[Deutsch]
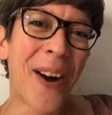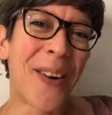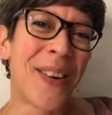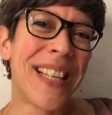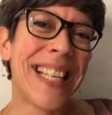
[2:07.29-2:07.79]

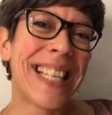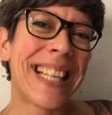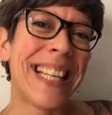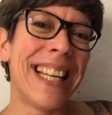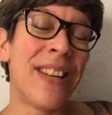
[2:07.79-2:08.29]
Und
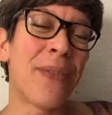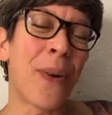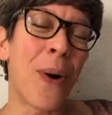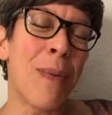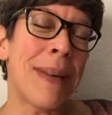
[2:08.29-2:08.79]
ich
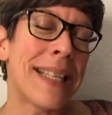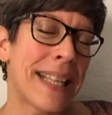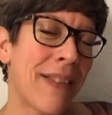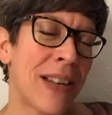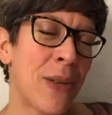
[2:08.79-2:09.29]
freue mich
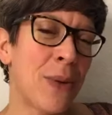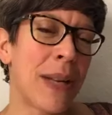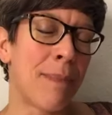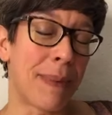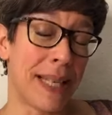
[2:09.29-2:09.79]
sehr, wenn du
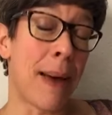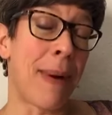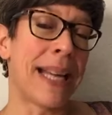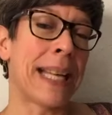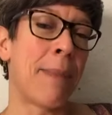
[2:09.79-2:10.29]

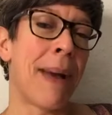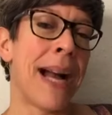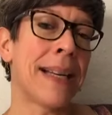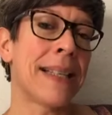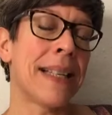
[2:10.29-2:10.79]
dabei sein
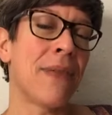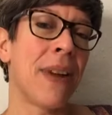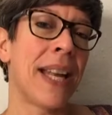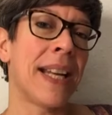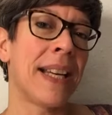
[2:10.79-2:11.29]
magst. Ich
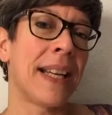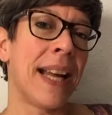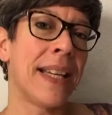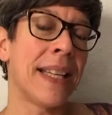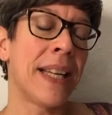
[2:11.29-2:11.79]
werde
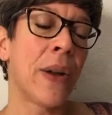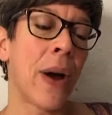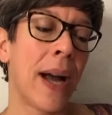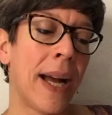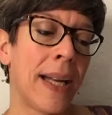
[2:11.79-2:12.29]
gleich hier
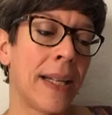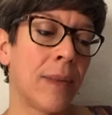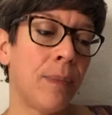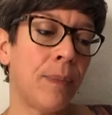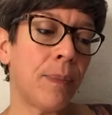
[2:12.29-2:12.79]
noch
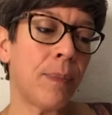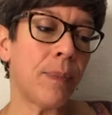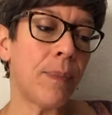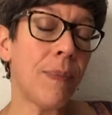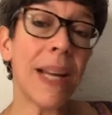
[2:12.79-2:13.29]
einen
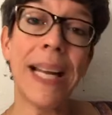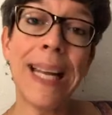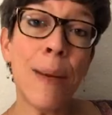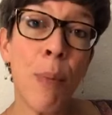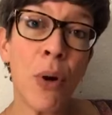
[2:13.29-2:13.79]

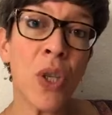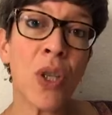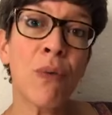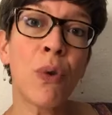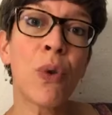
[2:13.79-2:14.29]
Link
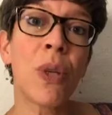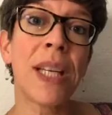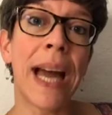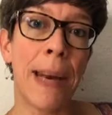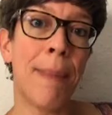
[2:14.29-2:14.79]
posten, wo du
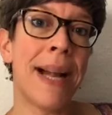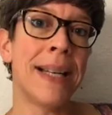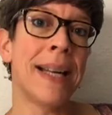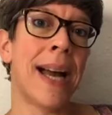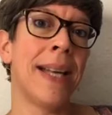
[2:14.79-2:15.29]
dich
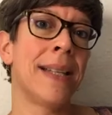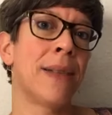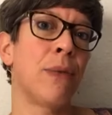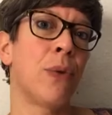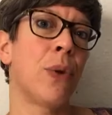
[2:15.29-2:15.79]
anmelden
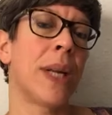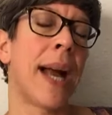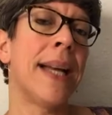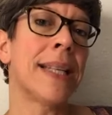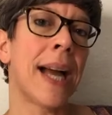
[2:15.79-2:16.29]
kannst, wo du dich
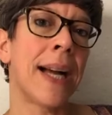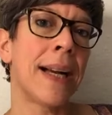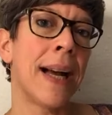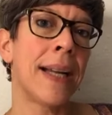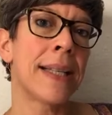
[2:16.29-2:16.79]

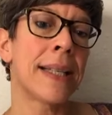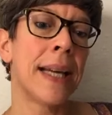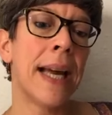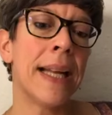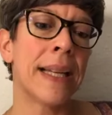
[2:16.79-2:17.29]
eintragen kannst.
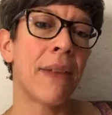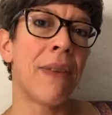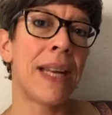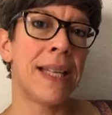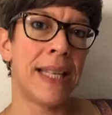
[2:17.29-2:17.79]

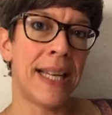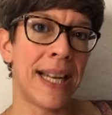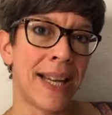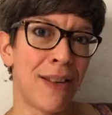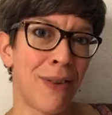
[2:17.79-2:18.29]
Dann werde ich dir
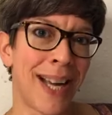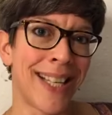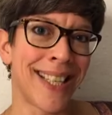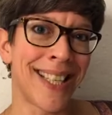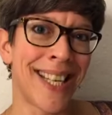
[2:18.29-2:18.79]
da die
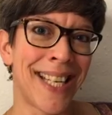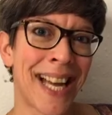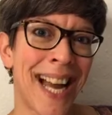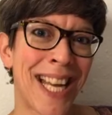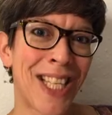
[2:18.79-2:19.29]
weiteren
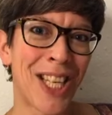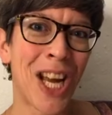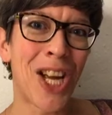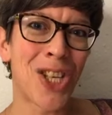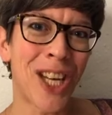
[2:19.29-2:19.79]
Details
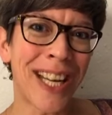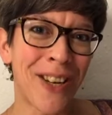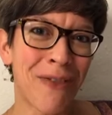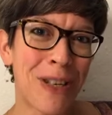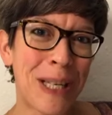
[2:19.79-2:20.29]

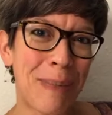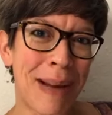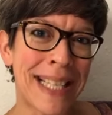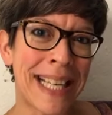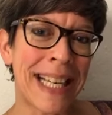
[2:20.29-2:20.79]
schicken für diese
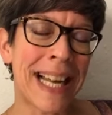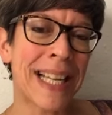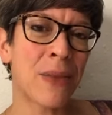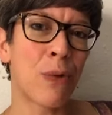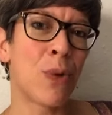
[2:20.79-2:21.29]

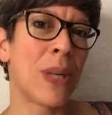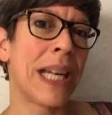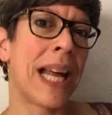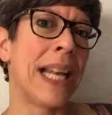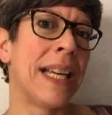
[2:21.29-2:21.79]
Masterclass, wo du
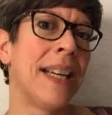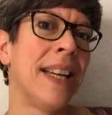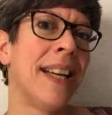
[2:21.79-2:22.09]
dann alle